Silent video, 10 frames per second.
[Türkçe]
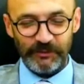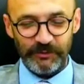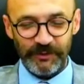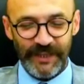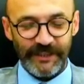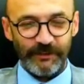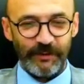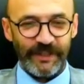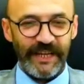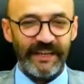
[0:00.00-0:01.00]
Çünkü
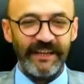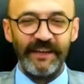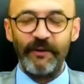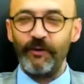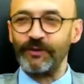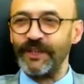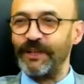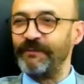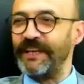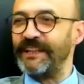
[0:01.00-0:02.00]
Anadolu'da
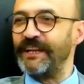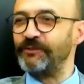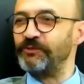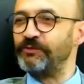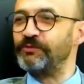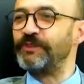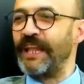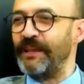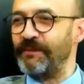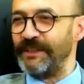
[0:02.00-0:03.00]
ortalama iller
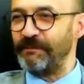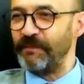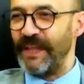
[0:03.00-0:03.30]
100-150 bin.